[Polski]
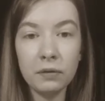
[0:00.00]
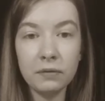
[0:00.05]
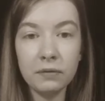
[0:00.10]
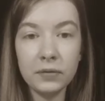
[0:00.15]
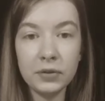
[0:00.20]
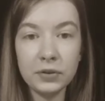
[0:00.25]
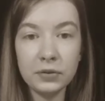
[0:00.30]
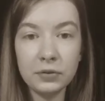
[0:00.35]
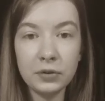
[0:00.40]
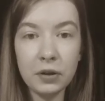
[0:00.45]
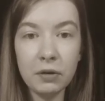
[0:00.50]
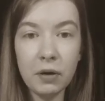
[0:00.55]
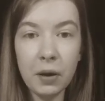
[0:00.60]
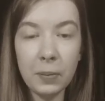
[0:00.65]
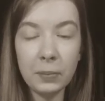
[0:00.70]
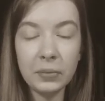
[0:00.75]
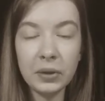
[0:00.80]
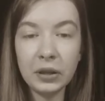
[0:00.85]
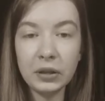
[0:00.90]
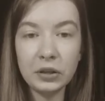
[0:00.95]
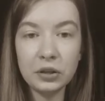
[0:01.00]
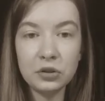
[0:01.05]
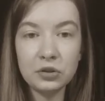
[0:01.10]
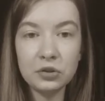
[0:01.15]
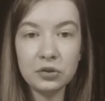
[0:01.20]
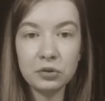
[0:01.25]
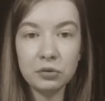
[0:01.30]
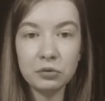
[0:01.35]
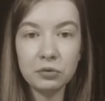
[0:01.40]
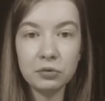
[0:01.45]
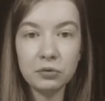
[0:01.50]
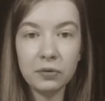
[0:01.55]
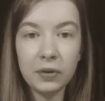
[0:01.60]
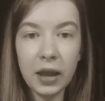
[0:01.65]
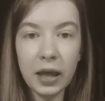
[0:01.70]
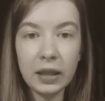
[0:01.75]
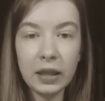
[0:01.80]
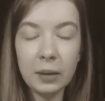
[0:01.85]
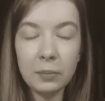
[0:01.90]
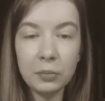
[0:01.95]
wysunęłam najniższą
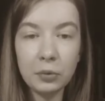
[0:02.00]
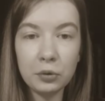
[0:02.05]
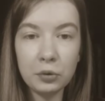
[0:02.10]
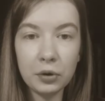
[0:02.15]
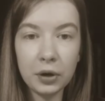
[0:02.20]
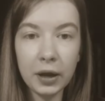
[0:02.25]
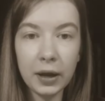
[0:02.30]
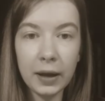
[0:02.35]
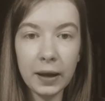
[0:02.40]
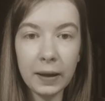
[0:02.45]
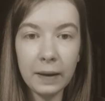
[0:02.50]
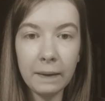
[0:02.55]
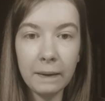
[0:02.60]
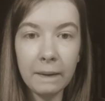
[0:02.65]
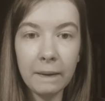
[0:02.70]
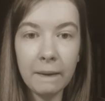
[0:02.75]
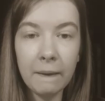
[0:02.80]
szufladę biurka.